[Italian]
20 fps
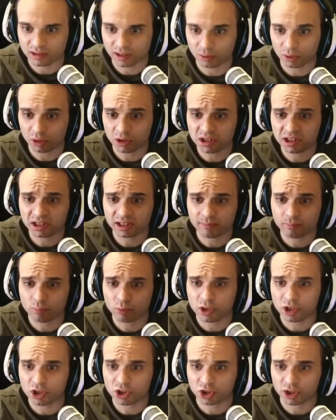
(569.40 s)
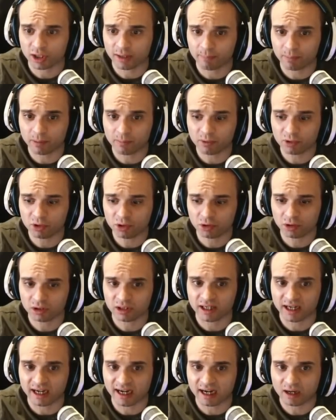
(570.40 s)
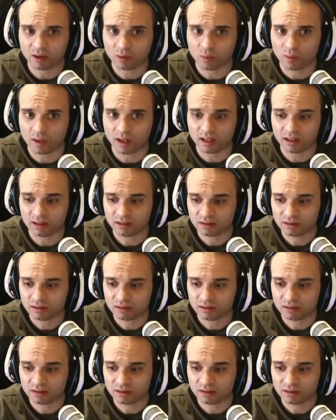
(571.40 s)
autodistribuisce. A proposito di acqua,